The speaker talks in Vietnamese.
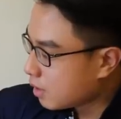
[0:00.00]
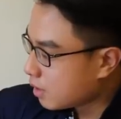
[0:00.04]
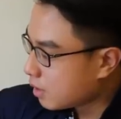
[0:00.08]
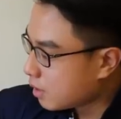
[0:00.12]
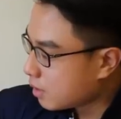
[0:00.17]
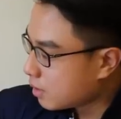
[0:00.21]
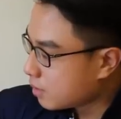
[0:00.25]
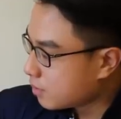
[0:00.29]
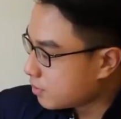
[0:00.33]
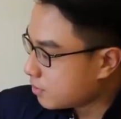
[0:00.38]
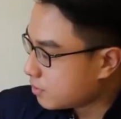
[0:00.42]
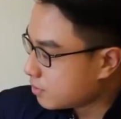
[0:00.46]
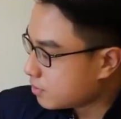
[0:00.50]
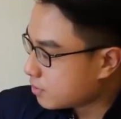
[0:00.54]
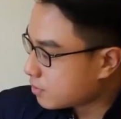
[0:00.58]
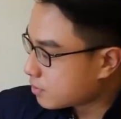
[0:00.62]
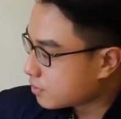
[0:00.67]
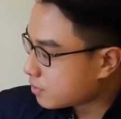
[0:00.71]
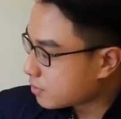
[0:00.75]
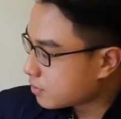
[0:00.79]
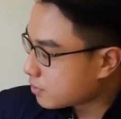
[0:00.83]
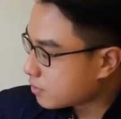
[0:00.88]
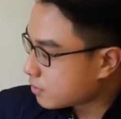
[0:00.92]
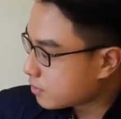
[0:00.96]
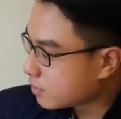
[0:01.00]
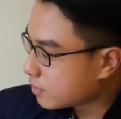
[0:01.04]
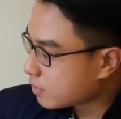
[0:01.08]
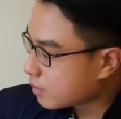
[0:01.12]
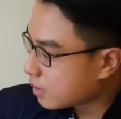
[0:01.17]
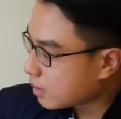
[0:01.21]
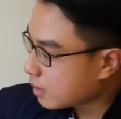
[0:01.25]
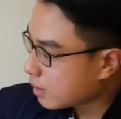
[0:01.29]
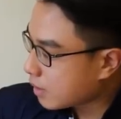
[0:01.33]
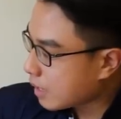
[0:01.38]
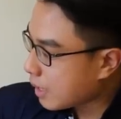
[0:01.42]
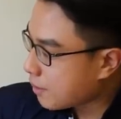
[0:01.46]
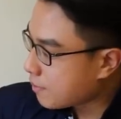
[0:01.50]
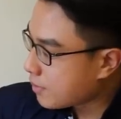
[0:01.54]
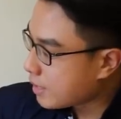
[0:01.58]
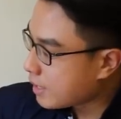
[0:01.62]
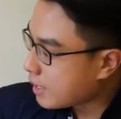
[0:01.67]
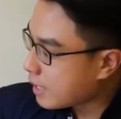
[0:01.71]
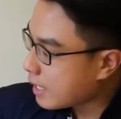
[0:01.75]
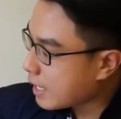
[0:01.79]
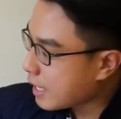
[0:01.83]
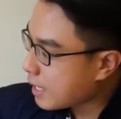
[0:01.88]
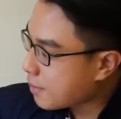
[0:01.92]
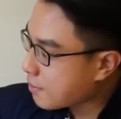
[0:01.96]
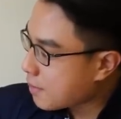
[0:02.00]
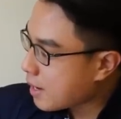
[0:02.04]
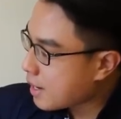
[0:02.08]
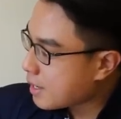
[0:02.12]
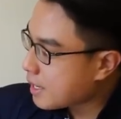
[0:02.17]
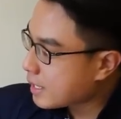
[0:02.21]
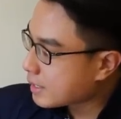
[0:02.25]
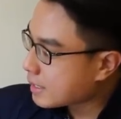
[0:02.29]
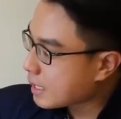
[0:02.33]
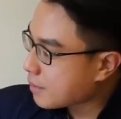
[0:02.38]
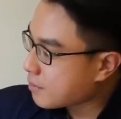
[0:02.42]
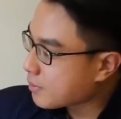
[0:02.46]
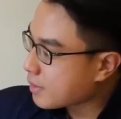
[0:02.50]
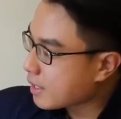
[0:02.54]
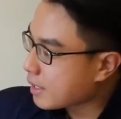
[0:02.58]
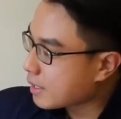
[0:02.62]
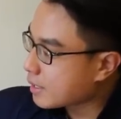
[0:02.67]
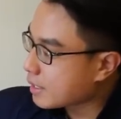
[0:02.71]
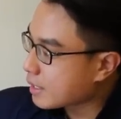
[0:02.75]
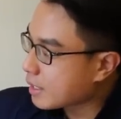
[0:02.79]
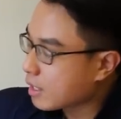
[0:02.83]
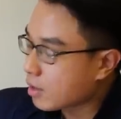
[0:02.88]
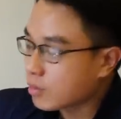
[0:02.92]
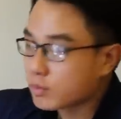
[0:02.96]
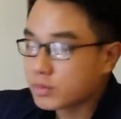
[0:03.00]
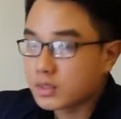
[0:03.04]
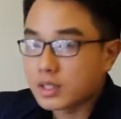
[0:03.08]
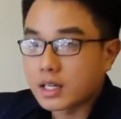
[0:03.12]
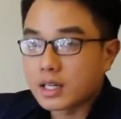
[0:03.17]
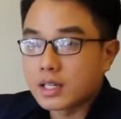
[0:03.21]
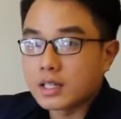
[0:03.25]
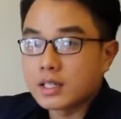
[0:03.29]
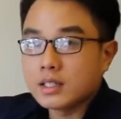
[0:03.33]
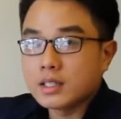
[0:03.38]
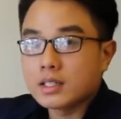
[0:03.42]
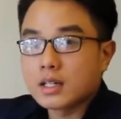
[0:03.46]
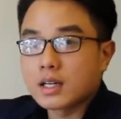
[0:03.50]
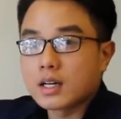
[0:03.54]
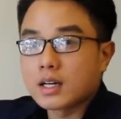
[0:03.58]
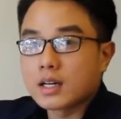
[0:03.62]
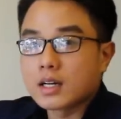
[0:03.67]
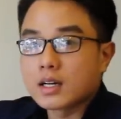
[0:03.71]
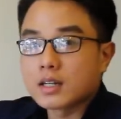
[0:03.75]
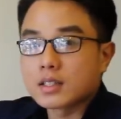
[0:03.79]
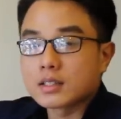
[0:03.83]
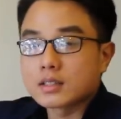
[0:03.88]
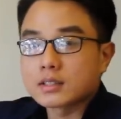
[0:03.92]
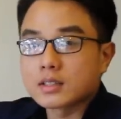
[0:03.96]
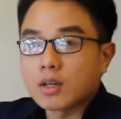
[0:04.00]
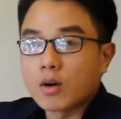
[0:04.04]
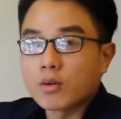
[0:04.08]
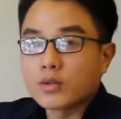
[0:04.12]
à, Amly E3D 8000 này không chỉ uh,